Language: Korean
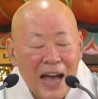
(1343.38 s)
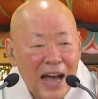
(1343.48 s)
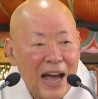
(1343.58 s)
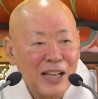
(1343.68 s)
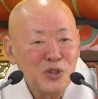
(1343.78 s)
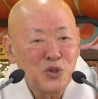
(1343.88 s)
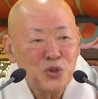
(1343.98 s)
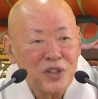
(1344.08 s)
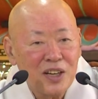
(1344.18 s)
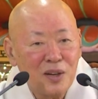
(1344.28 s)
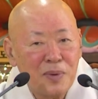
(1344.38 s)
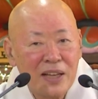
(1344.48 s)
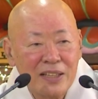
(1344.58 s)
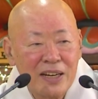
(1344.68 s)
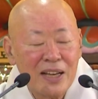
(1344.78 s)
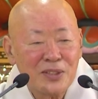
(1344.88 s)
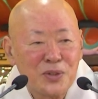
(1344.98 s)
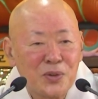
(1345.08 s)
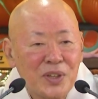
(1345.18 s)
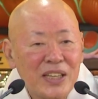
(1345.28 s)
안주열반이라
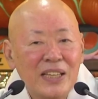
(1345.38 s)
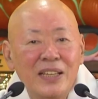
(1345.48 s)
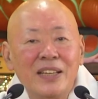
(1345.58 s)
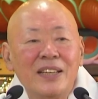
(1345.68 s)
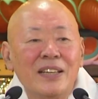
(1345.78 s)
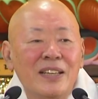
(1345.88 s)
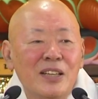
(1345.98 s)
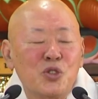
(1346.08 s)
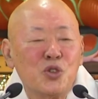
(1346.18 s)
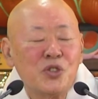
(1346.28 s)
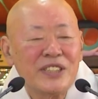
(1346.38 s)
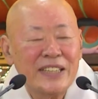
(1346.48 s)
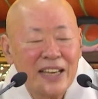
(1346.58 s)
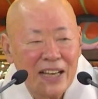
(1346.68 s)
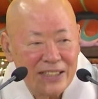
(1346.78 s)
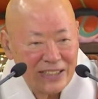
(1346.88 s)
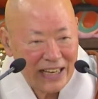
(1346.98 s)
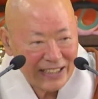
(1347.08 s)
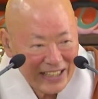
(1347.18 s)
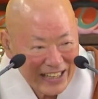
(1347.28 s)
소위 출세간
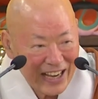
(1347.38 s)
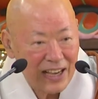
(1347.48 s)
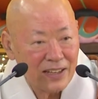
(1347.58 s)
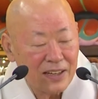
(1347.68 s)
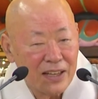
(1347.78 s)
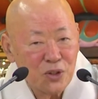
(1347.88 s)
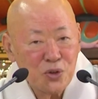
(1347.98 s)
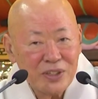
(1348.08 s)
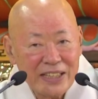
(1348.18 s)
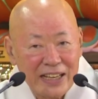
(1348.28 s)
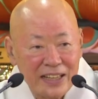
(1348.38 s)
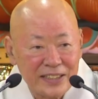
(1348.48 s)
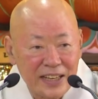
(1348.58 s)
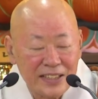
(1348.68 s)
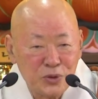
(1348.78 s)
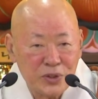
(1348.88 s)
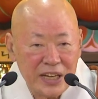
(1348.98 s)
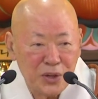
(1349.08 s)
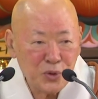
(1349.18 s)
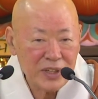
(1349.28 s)
자제라 그래 출세간 자주
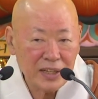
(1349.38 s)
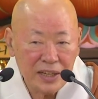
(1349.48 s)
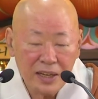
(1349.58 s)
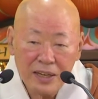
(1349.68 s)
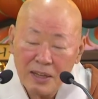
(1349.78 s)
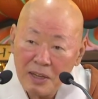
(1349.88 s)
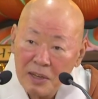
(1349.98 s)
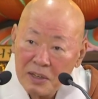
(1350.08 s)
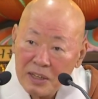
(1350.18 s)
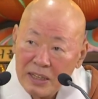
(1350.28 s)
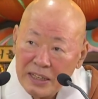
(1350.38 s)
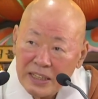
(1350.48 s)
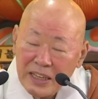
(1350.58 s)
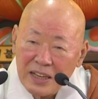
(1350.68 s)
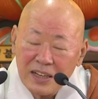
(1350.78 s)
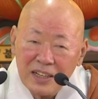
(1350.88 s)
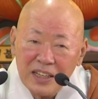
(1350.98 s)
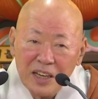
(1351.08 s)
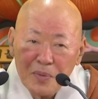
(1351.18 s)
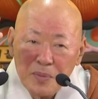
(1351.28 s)
자유자재 그러니까 이렇게
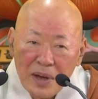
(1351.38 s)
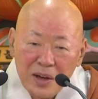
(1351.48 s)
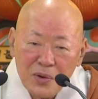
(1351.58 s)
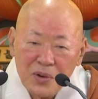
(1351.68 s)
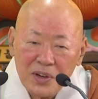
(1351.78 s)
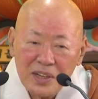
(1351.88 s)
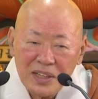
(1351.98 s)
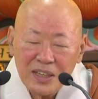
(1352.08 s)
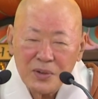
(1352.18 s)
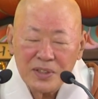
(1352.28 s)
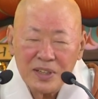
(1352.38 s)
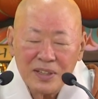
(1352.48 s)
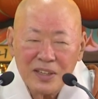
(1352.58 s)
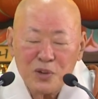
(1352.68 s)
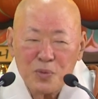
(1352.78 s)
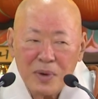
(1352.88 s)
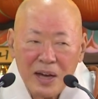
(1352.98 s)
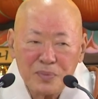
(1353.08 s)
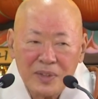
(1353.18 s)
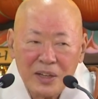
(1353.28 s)
걸림이 많고 얽히고 설키고
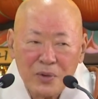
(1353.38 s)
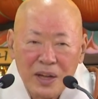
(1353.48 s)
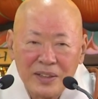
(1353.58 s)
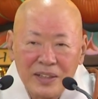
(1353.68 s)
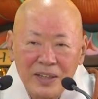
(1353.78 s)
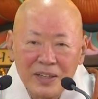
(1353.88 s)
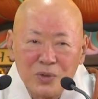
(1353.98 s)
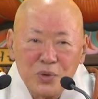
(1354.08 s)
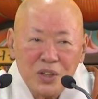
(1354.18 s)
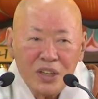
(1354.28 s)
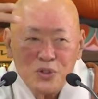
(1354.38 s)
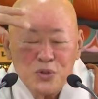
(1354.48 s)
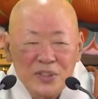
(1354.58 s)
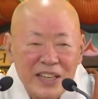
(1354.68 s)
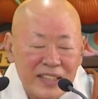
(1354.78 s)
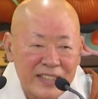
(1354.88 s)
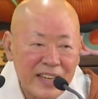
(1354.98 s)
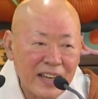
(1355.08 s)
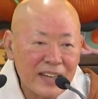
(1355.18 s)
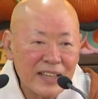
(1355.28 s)
마음대로 안 되는 우리
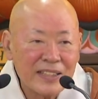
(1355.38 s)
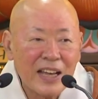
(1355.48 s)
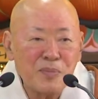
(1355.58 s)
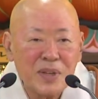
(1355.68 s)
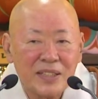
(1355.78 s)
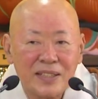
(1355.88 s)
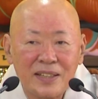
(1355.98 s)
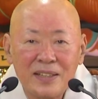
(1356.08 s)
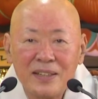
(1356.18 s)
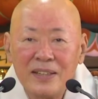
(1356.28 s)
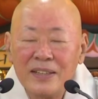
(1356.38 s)
중생세간에 살면서